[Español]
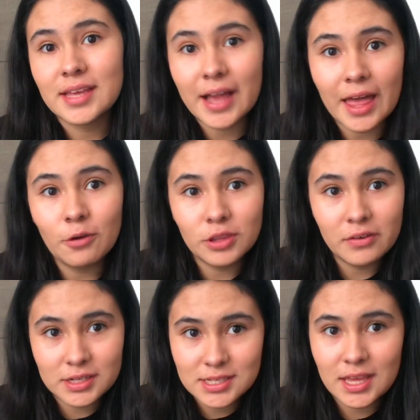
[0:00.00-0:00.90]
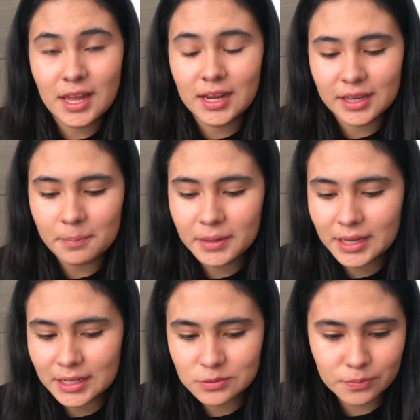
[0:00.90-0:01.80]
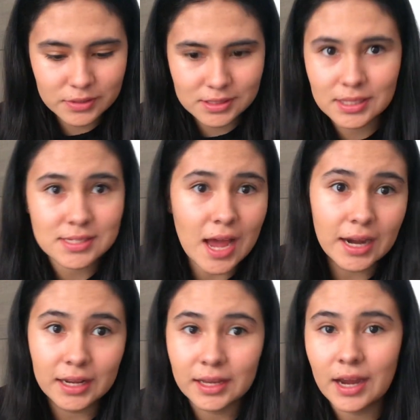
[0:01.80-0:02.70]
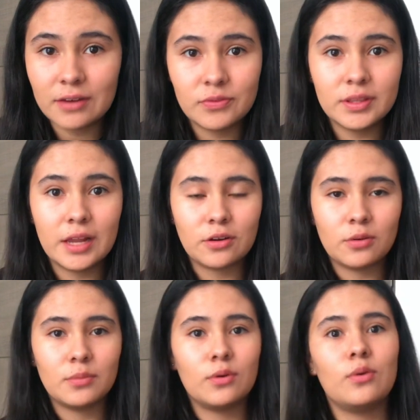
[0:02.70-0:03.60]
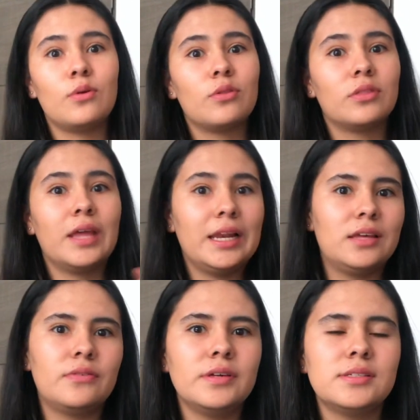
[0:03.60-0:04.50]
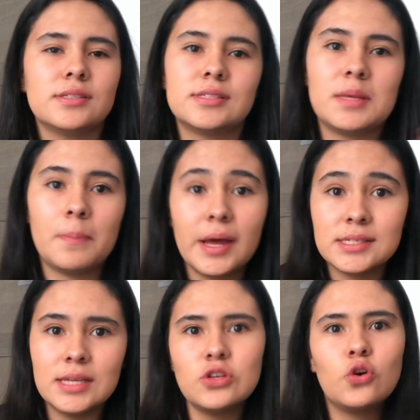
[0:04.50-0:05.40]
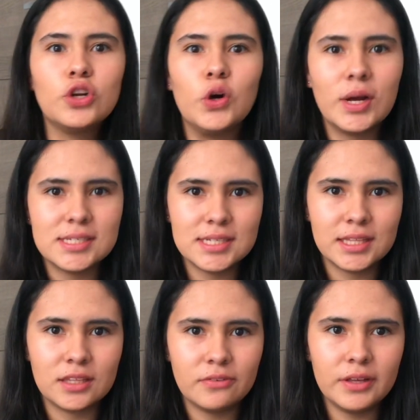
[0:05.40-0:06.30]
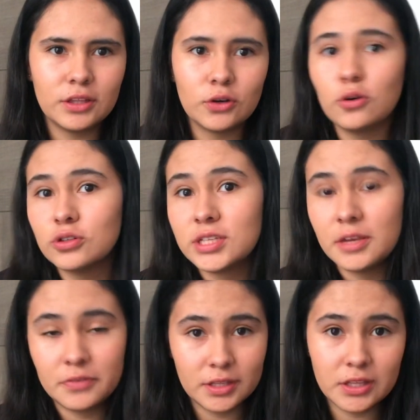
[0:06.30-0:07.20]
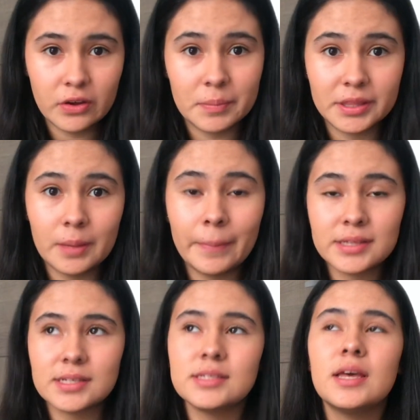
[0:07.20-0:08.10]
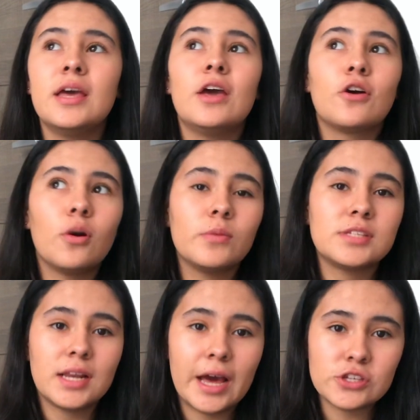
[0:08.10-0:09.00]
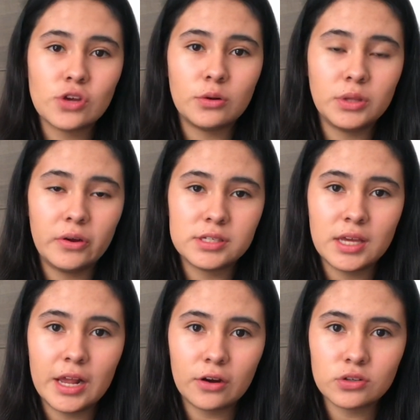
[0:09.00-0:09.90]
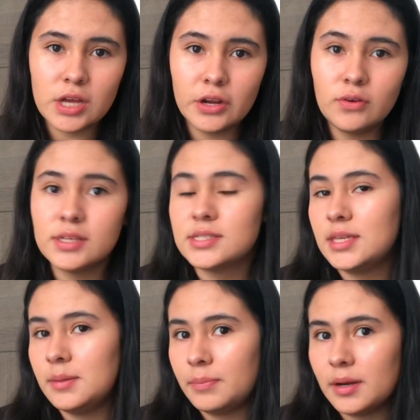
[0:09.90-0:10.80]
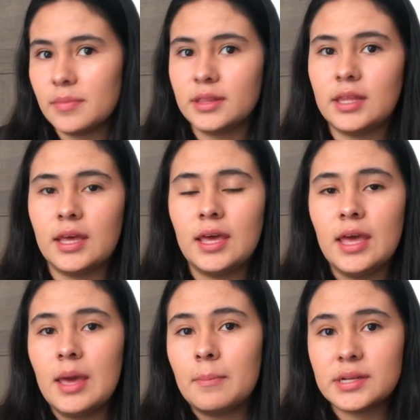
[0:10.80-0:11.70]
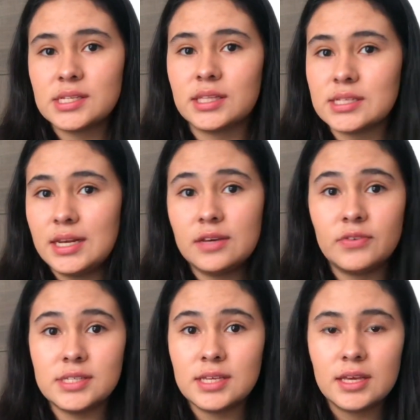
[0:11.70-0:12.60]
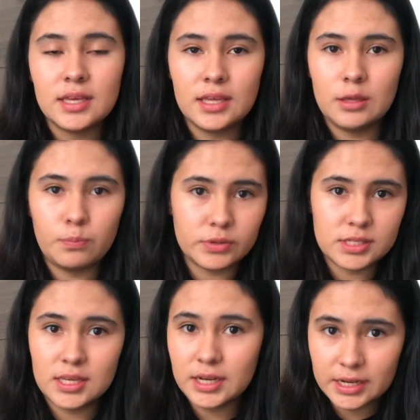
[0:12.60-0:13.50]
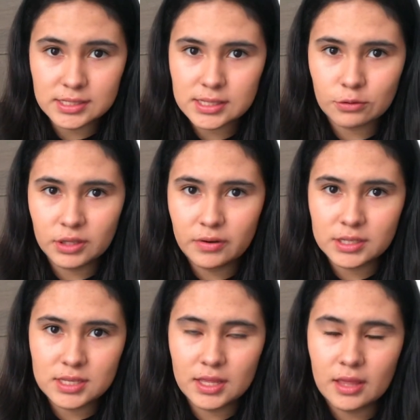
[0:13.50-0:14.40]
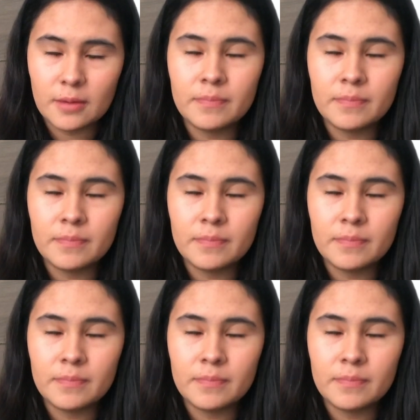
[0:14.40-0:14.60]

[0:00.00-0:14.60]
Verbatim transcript: de cada universidad a la que aplicas, pues te sale al final como del ICFES si pasas o no al siguiente filtro o si definitivamente pasas, como es el caso de la Universidad del Rosario, que simplemente presentas el ICFES y pues ingresas a la universidad.